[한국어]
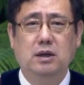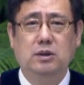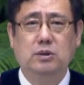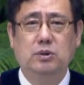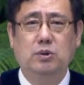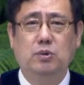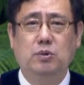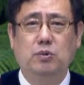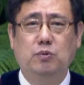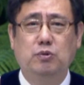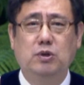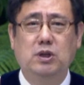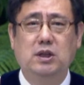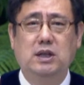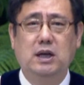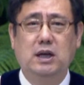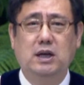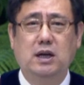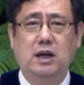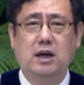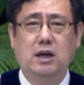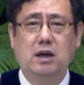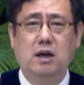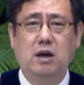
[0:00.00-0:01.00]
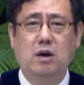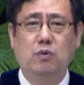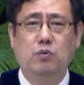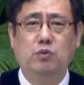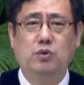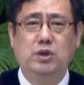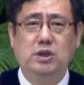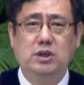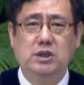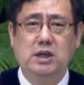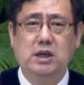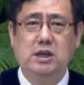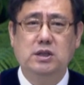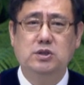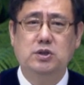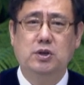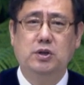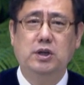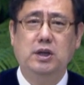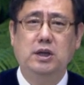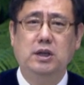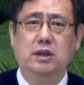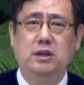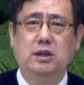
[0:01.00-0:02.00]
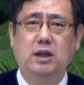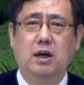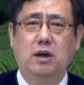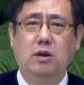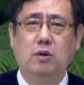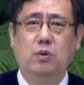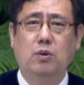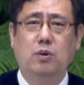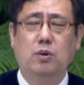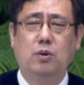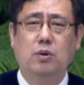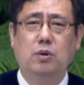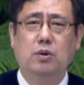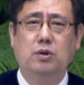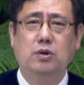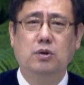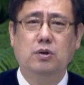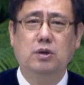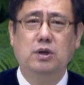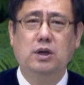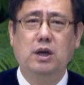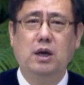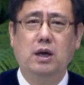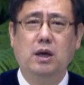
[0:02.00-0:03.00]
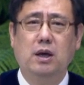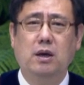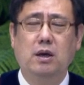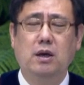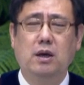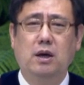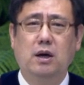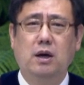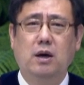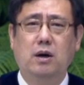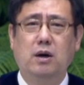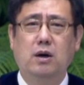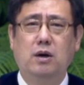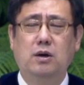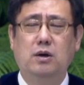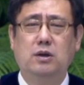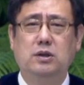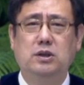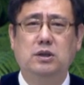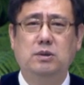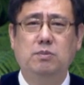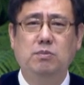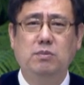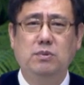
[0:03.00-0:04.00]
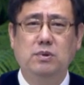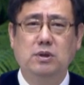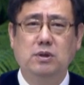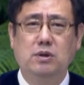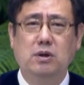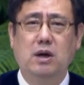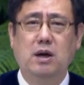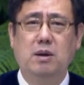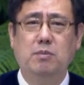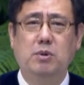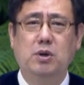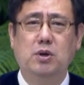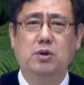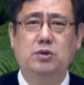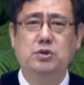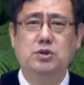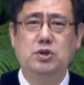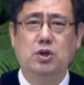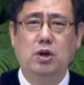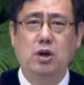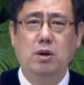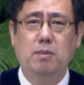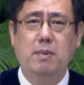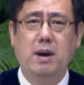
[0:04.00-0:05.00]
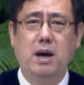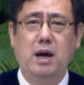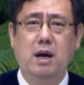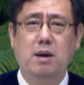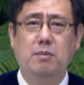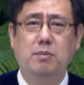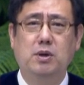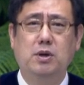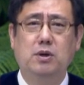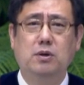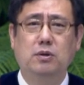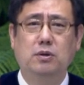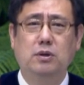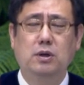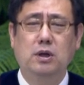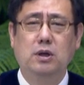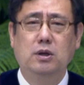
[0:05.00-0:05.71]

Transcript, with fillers: 또 우리나라가 위기에 처해 있다고 그렇게 어, 힘들어하며 절망하며